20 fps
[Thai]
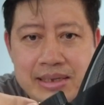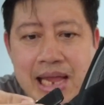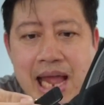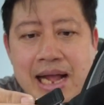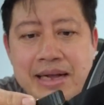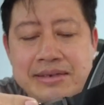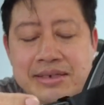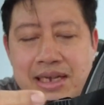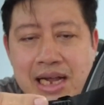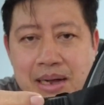
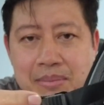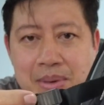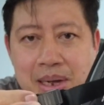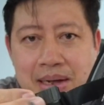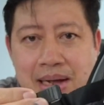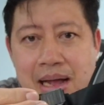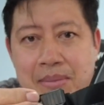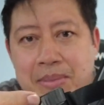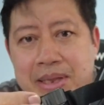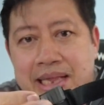แท่งเสียบ
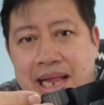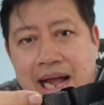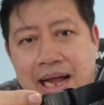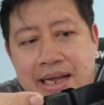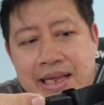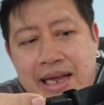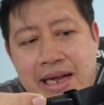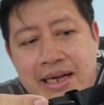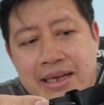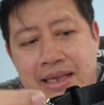ขั้นบันได
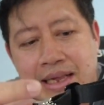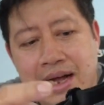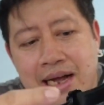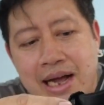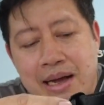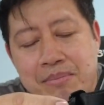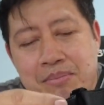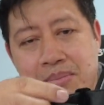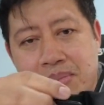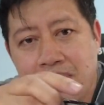เนี่ยนะ
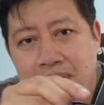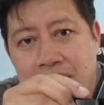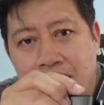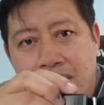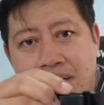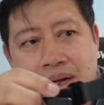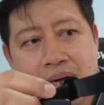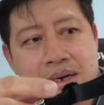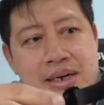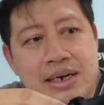ครับ
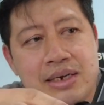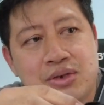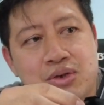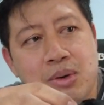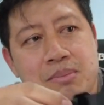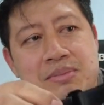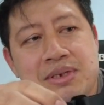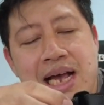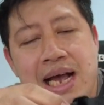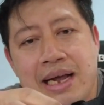ก็คือส
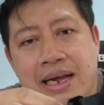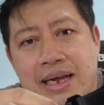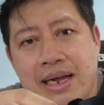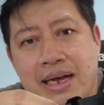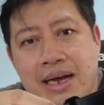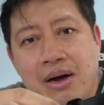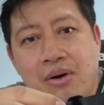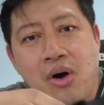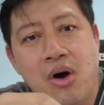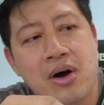วมใส่
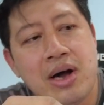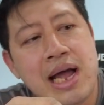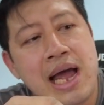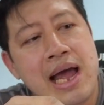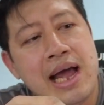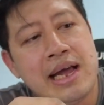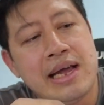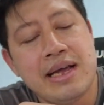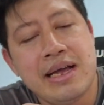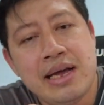เข้าออก
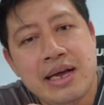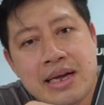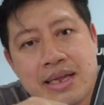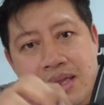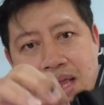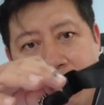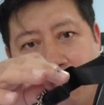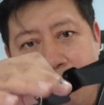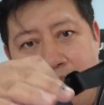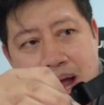ง่าย
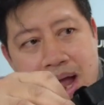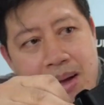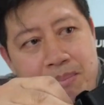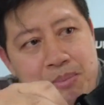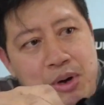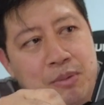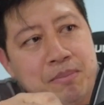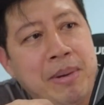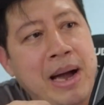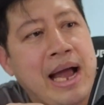แต่ว่า
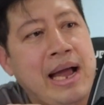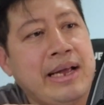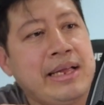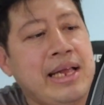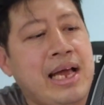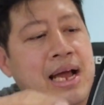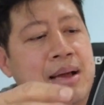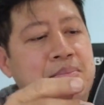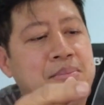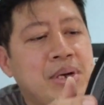ปลอดภัย
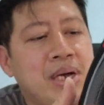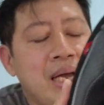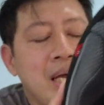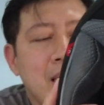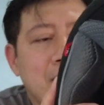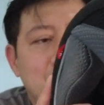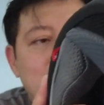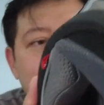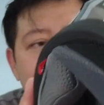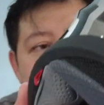นะครับ
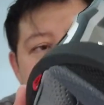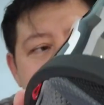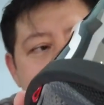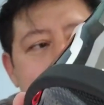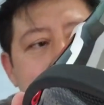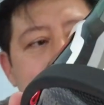ส่วนมา